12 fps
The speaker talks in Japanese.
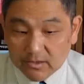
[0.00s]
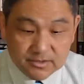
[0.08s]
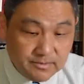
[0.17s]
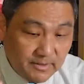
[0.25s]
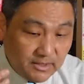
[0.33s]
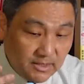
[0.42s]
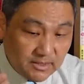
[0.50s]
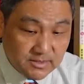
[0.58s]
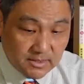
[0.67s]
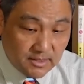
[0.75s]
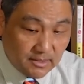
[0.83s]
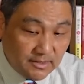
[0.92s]
つまりです
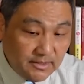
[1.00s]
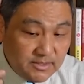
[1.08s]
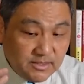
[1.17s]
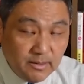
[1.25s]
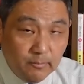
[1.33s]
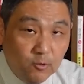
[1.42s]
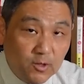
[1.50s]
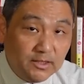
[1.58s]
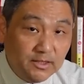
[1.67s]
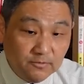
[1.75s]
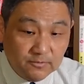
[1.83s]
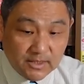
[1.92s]
ね、いつでもお
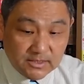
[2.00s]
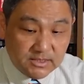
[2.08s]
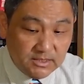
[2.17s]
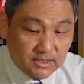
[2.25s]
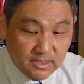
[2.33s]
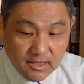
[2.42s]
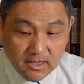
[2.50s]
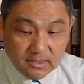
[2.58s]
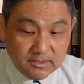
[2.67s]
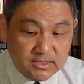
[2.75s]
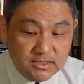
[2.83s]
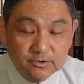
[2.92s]
金の出し入れが
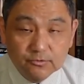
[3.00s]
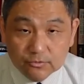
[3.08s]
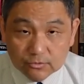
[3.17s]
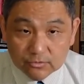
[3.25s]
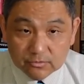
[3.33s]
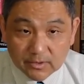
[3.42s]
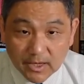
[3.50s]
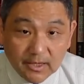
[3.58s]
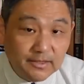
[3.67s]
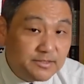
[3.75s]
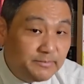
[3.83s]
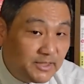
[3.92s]
自由、
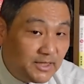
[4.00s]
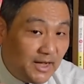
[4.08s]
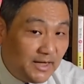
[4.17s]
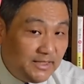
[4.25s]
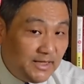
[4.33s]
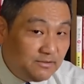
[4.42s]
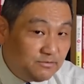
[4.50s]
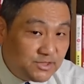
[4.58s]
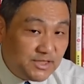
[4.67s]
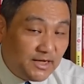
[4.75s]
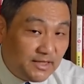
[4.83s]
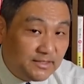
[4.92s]
つまり解約し
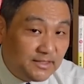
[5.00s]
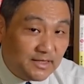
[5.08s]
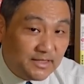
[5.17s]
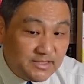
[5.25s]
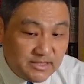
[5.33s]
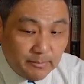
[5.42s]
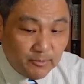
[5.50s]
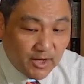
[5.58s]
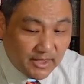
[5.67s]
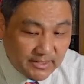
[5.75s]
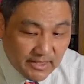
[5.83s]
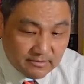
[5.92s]
たかったらいつでも
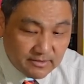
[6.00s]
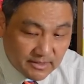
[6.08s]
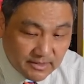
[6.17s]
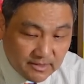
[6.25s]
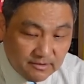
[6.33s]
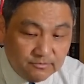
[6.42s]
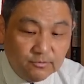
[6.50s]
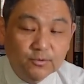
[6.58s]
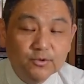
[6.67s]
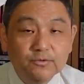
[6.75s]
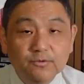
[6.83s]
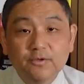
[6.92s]
解約ができると
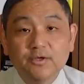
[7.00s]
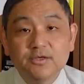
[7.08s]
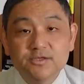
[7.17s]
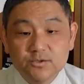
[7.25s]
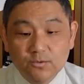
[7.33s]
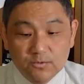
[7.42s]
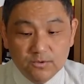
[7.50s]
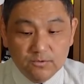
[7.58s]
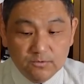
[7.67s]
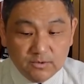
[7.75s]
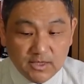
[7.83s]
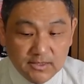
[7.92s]
いう、そう
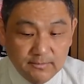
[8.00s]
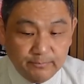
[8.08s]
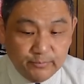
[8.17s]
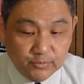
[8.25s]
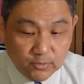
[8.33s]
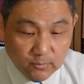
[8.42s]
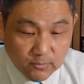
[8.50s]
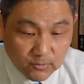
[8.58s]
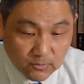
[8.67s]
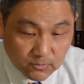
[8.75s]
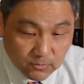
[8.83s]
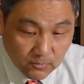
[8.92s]
いうタイプのも
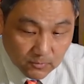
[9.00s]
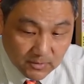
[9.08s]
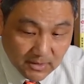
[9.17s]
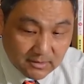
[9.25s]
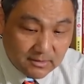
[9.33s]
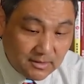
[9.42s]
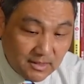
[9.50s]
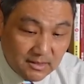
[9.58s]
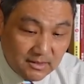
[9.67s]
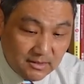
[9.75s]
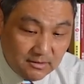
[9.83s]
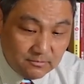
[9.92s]
のとなって
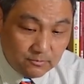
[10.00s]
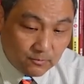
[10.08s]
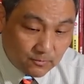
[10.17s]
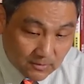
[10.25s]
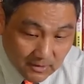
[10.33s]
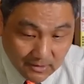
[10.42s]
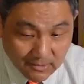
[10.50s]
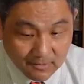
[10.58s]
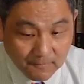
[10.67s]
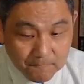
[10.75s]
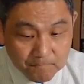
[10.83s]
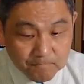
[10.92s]
いるので、